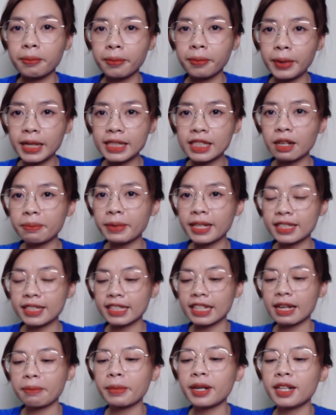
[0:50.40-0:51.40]
Bây giờ mình
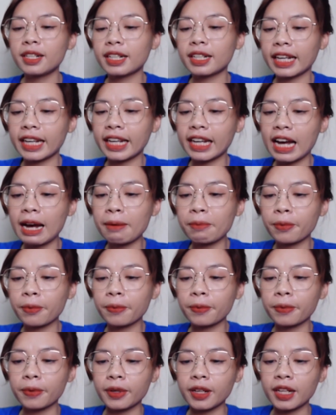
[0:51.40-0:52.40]
sẽ mở cái app
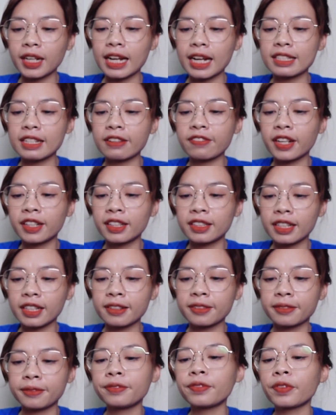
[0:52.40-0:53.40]
ngân hàng Seven nữa nhé,
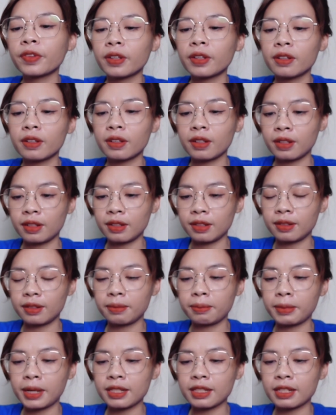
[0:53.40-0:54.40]

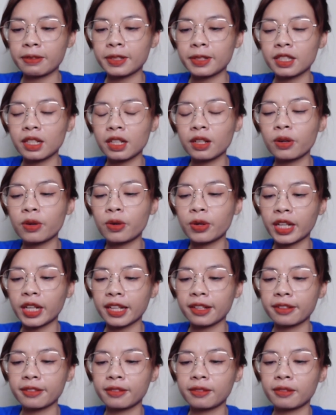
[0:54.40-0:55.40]
My Seven Ginko
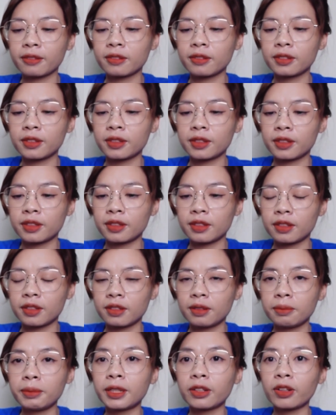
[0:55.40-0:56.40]
này,
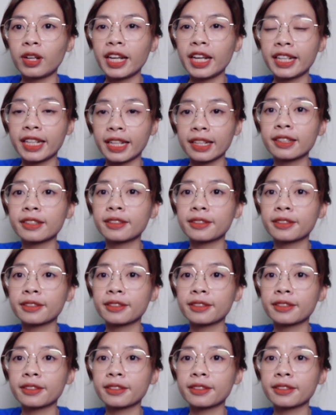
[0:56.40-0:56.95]
mở nó lên này.